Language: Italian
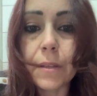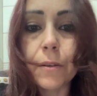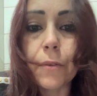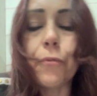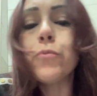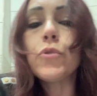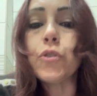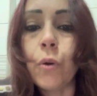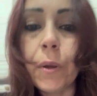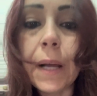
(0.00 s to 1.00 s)

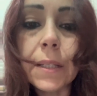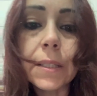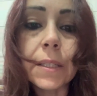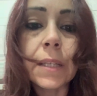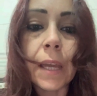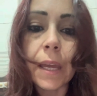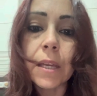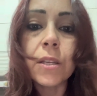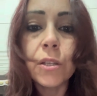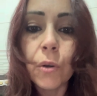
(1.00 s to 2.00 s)
funziona che
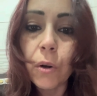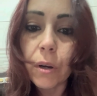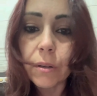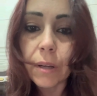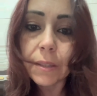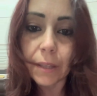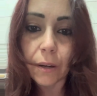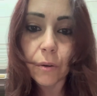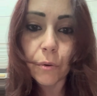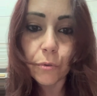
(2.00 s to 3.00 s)
io
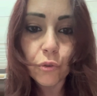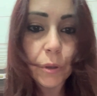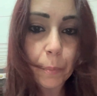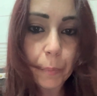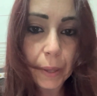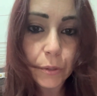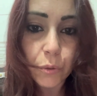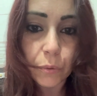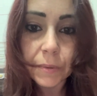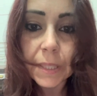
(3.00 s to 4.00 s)
attraggo ciò che
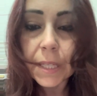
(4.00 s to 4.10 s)
penso,